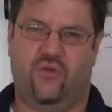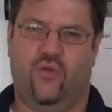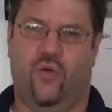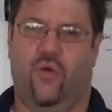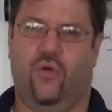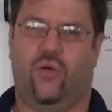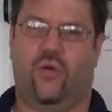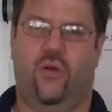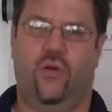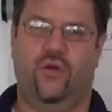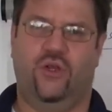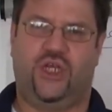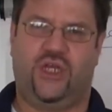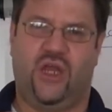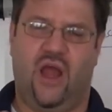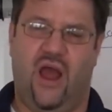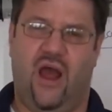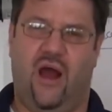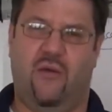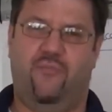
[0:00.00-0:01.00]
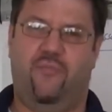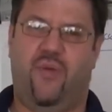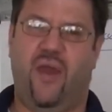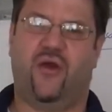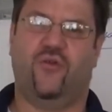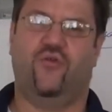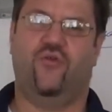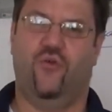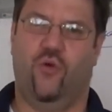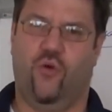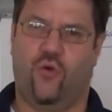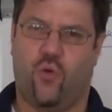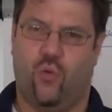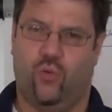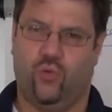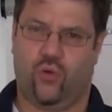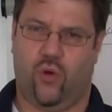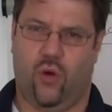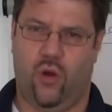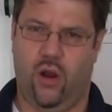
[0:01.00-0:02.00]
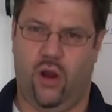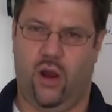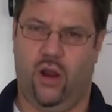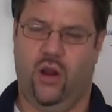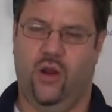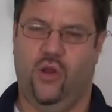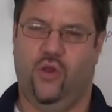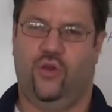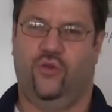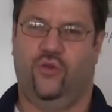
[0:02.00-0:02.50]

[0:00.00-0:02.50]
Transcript: Donc, le chien a perdu le contrôle